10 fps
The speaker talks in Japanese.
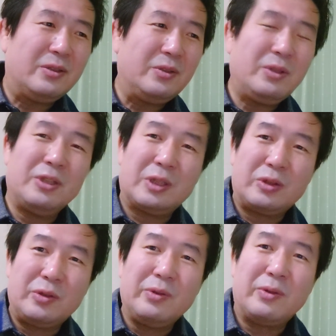強いに
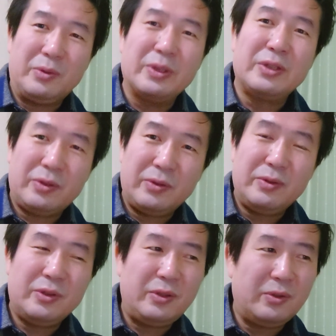は強い方です
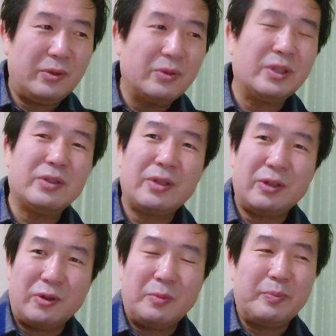よ。強い方です
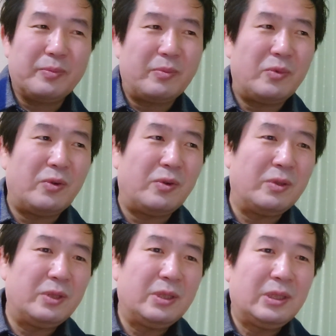けど、
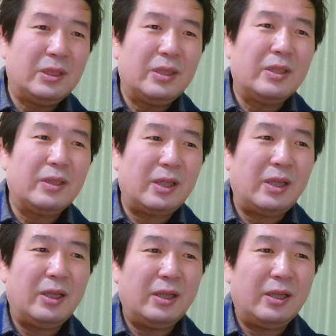もう、
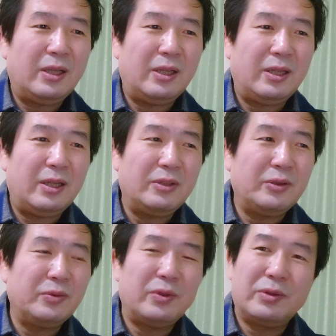ね、
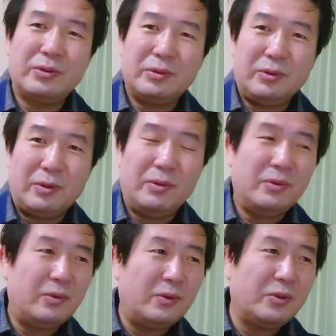えー、ジョンウォン君
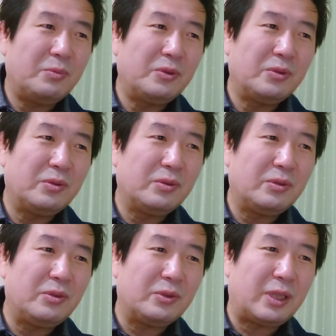の望む
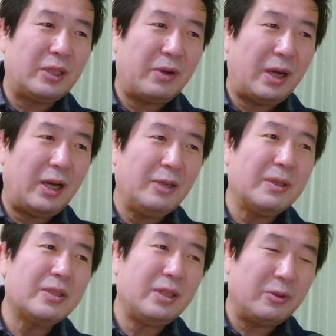強さではあ
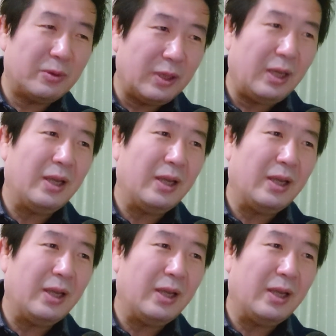りませんので、